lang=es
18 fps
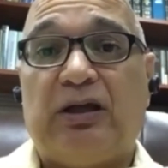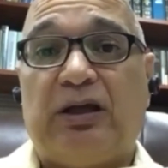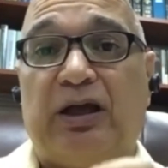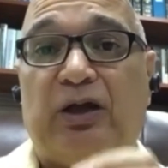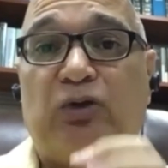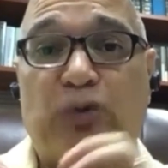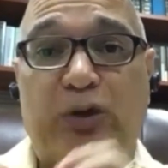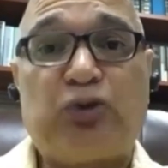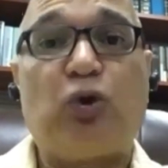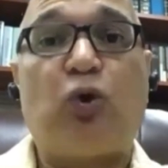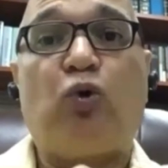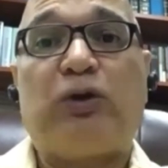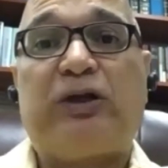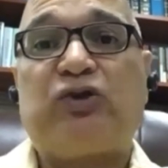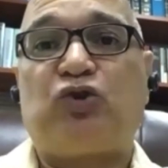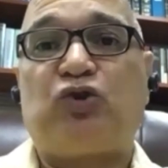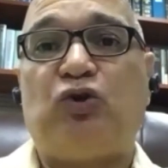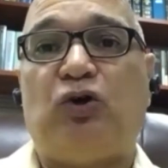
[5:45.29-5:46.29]
en nuestro
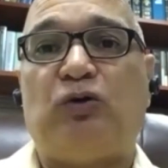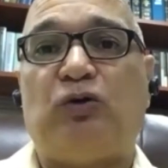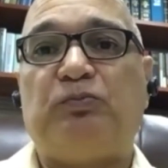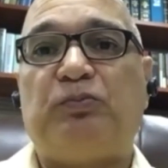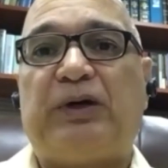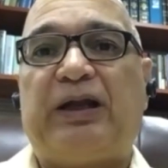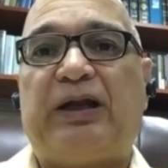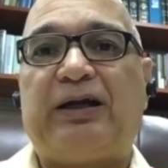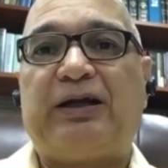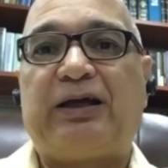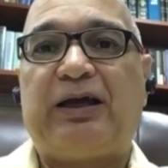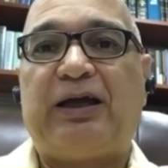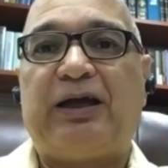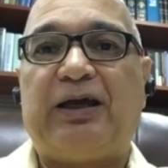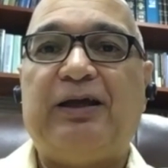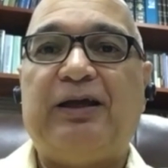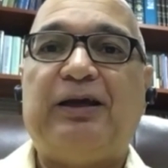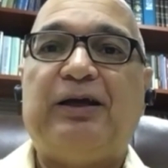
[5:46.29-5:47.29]
corazón para
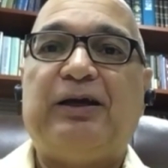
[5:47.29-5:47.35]
que